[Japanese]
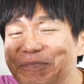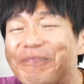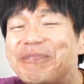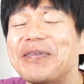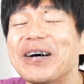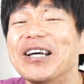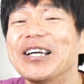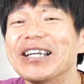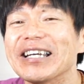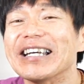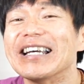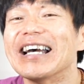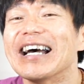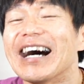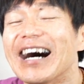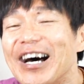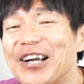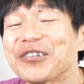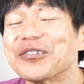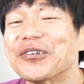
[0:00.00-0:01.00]
ぱい
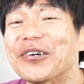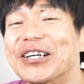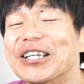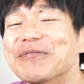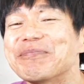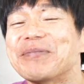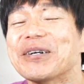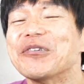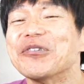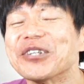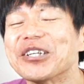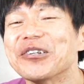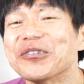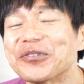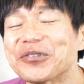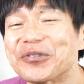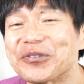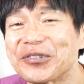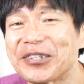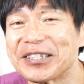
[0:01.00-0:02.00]
あると、いっぱい起きる
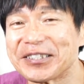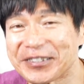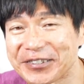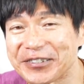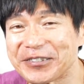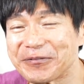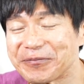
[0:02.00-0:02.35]
ということなんです。